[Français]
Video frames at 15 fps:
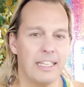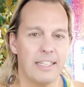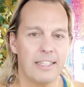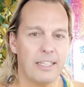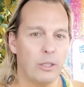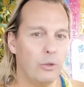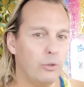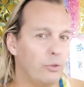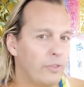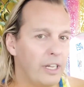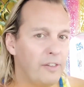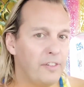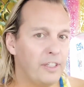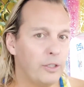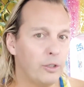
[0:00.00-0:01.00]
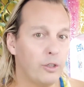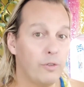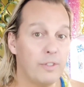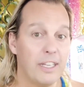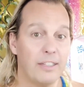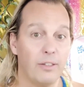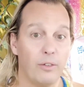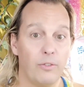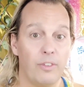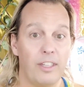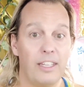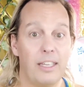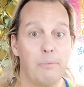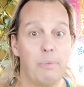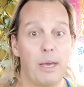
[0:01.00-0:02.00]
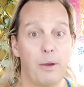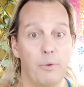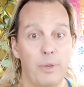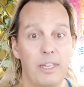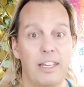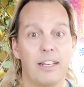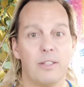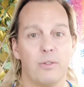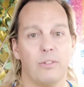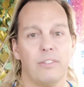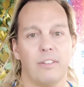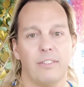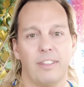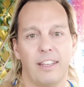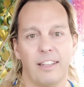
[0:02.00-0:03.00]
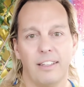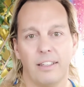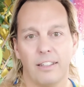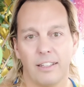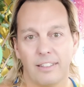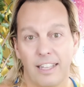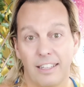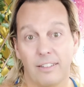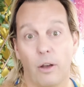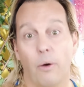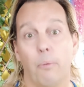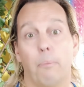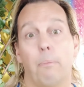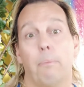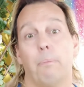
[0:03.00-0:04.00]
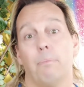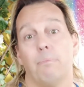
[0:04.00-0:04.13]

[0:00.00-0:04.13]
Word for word: Ces nouvelles vidéos que vous attendez, eh ben oui, elles sont en train d'être en